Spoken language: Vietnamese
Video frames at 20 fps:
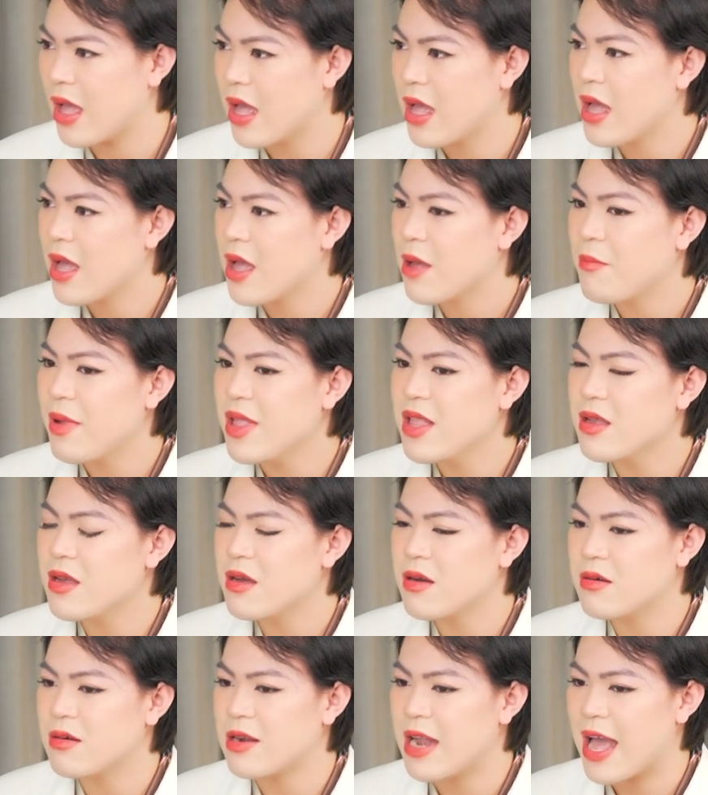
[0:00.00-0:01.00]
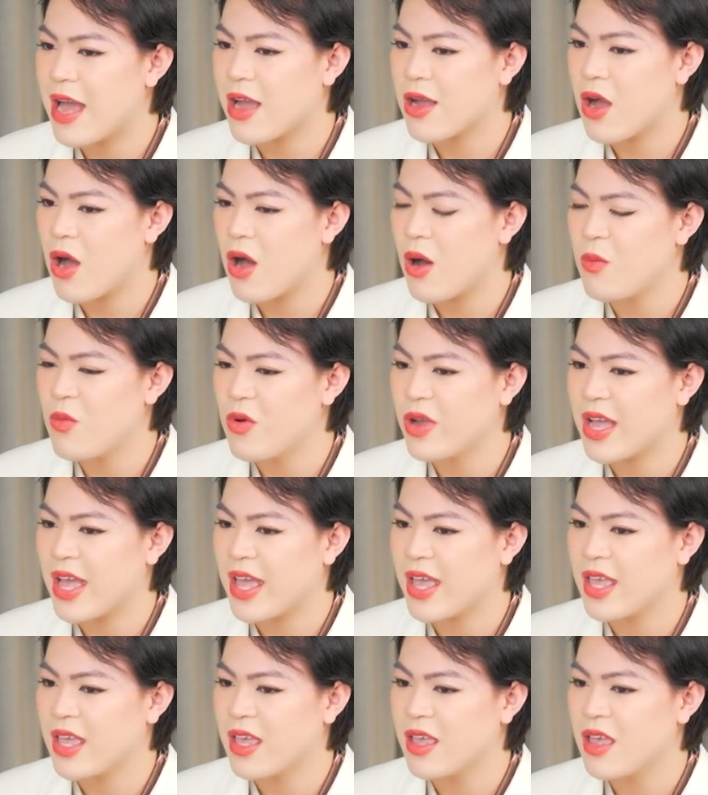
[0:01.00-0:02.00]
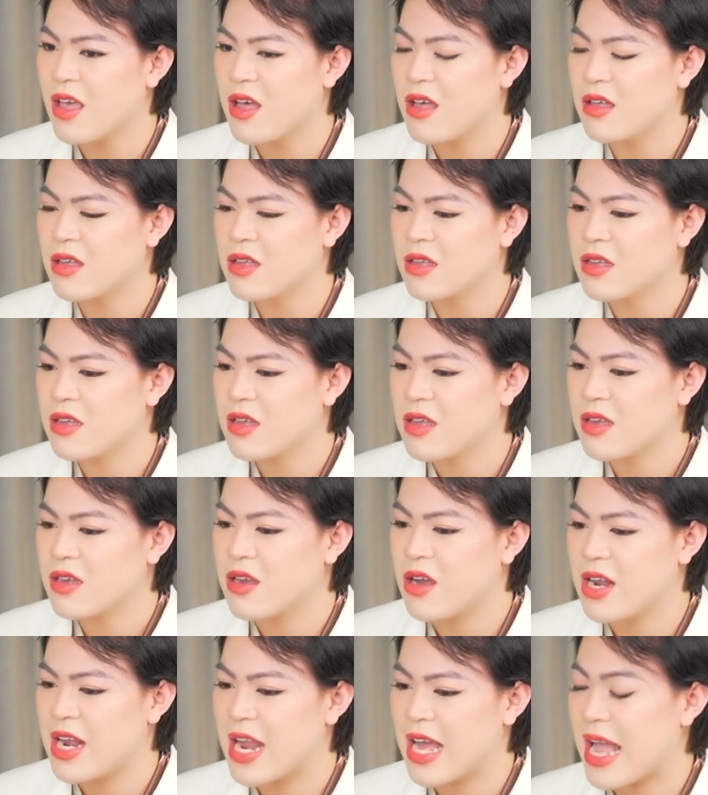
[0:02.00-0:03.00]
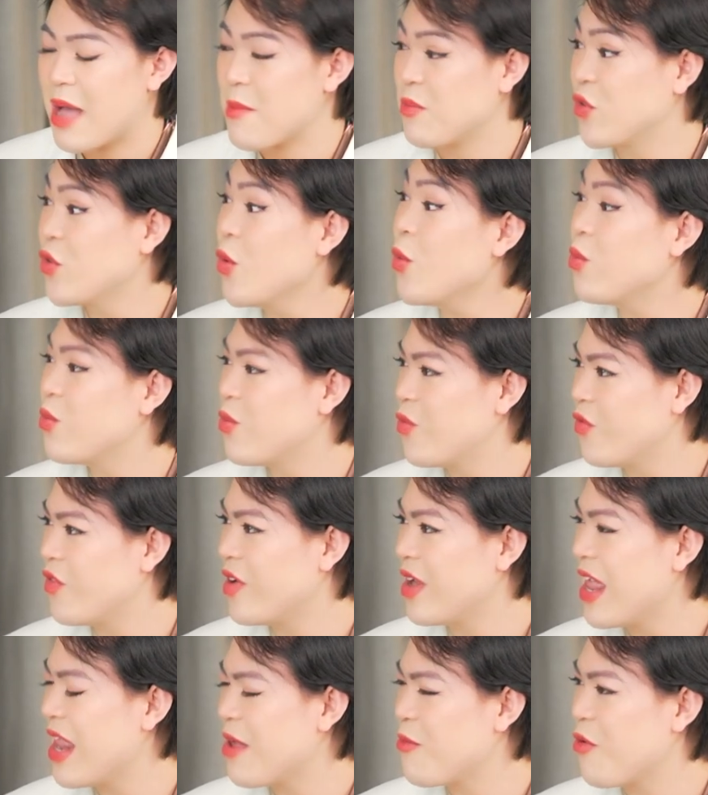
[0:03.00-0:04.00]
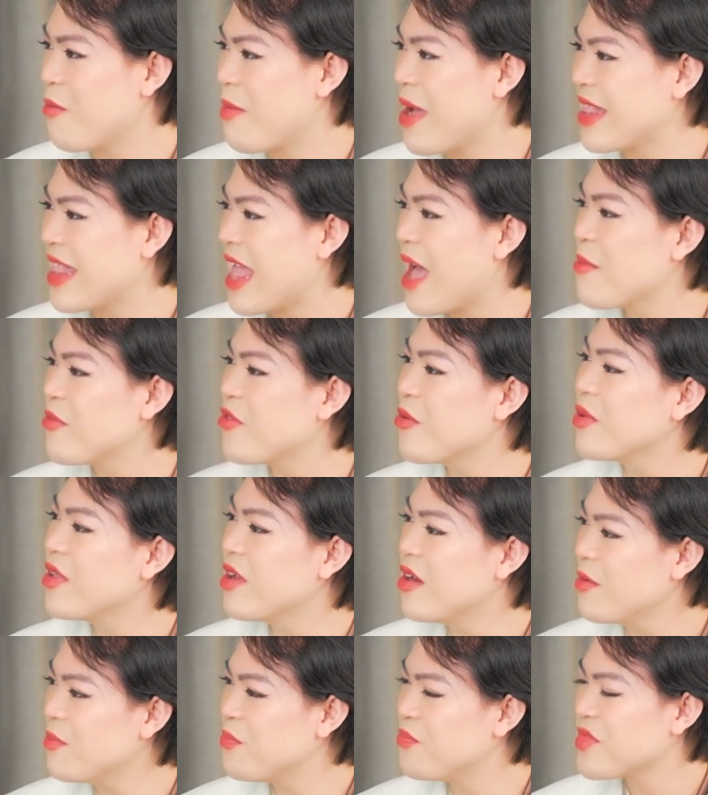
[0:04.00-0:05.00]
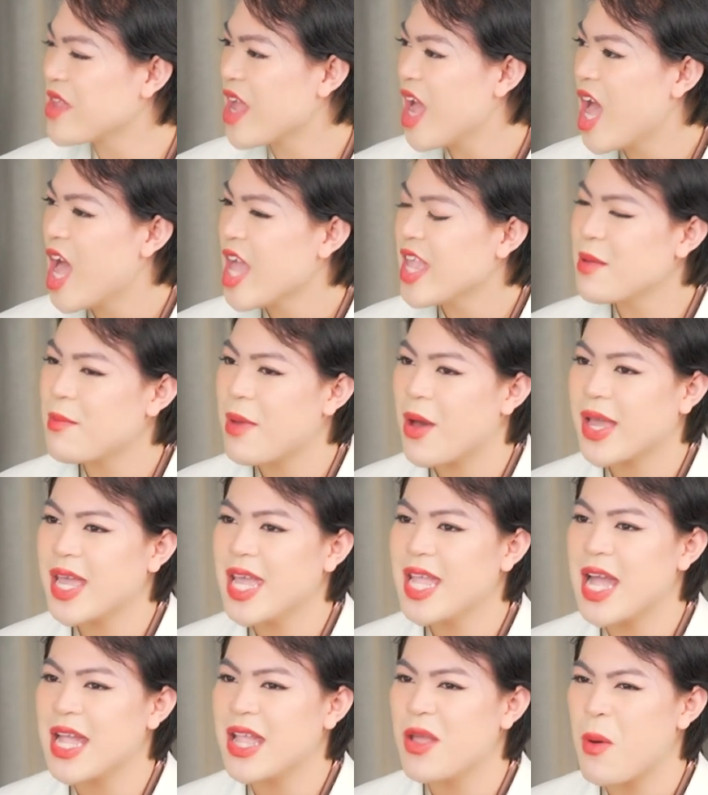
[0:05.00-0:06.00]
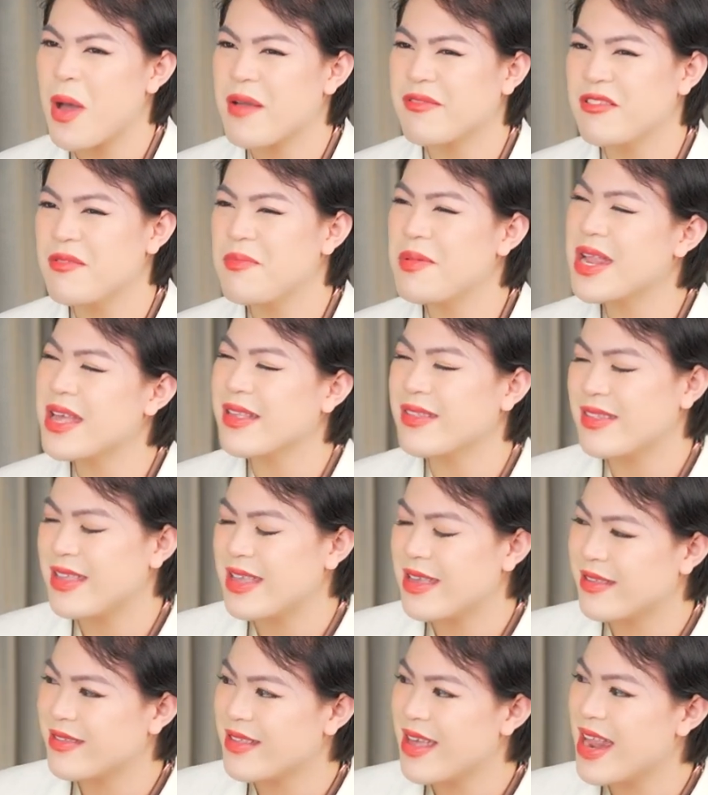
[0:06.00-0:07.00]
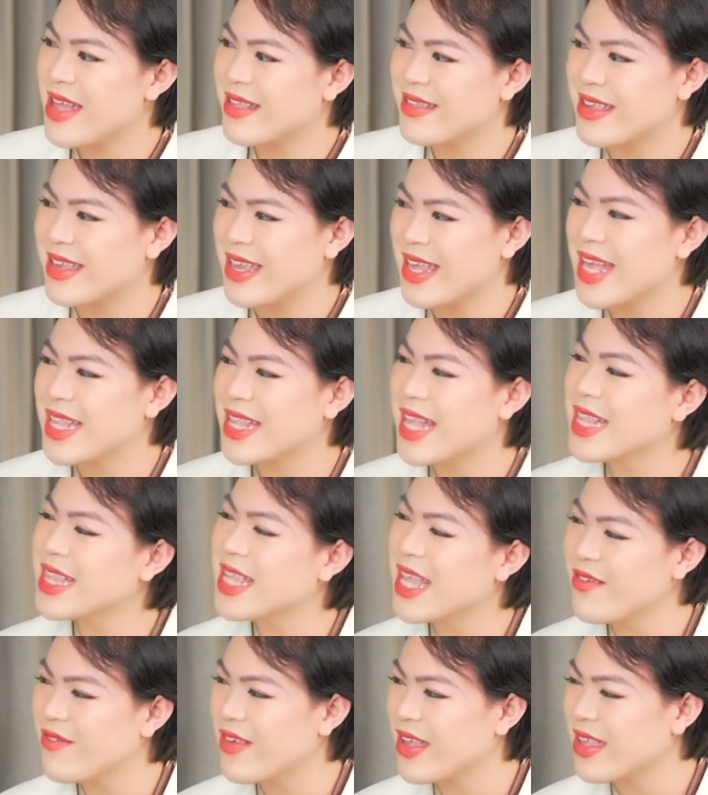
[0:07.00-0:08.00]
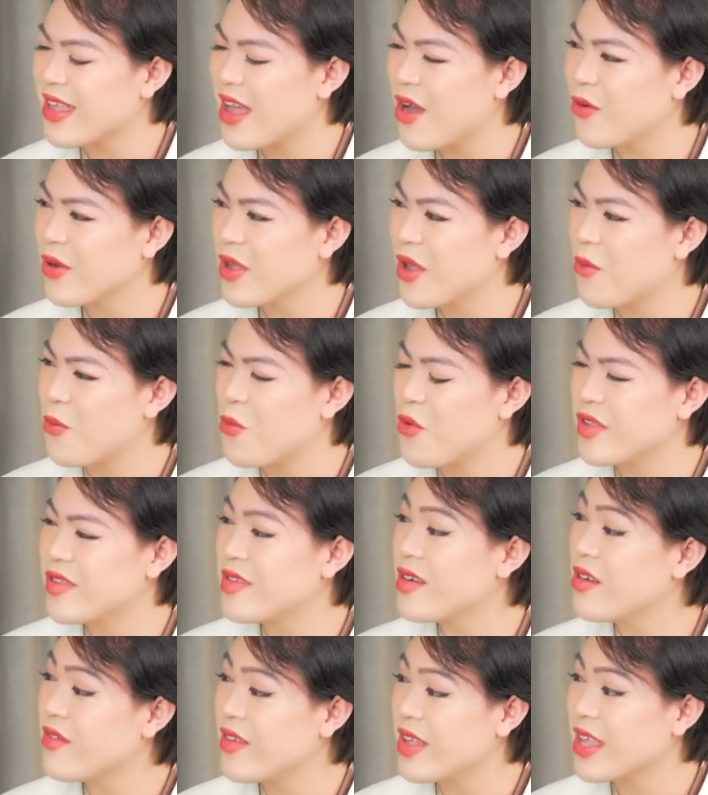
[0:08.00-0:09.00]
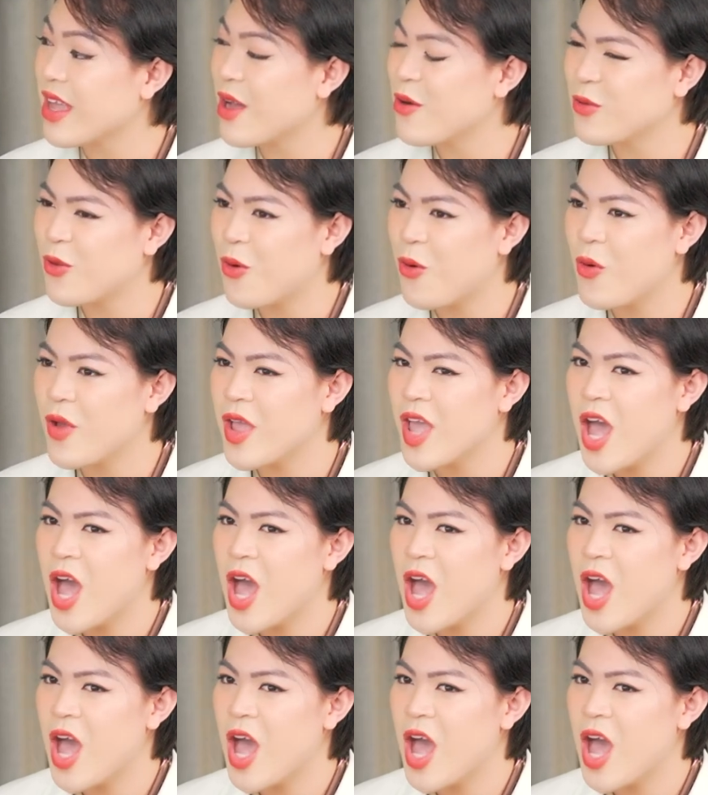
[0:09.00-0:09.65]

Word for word: uh, bất ngờ là có một cái uh, gọi là cảm xúc với lại là một bạn nam trong lớp nhưng mà khi đấy thì hoàng chưa biết là gì chắc là chỉ nghĩ là thân thiết với nhau kiểu muốn chơi với nhau thôi